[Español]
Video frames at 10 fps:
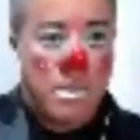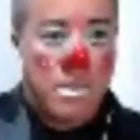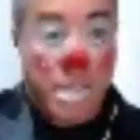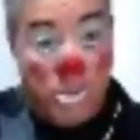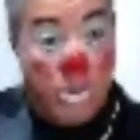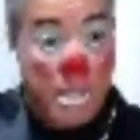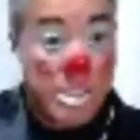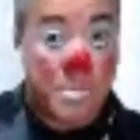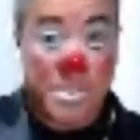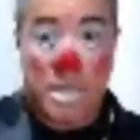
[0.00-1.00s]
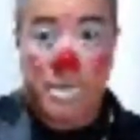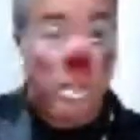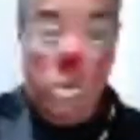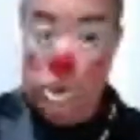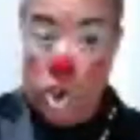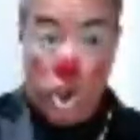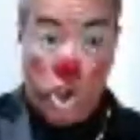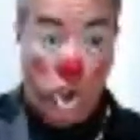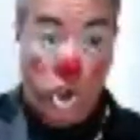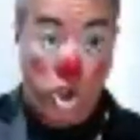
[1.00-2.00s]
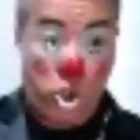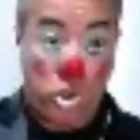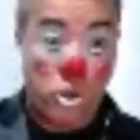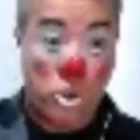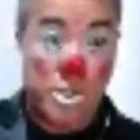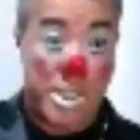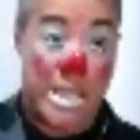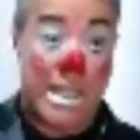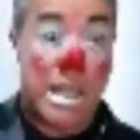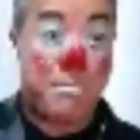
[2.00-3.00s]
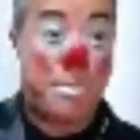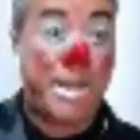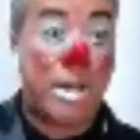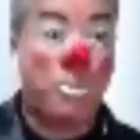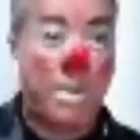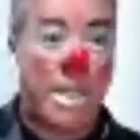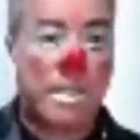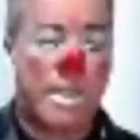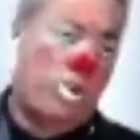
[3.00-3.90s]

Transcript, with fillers: Le dijo el que despachaba, dijo, no, no, no, no, tiene que ser la papaya completa.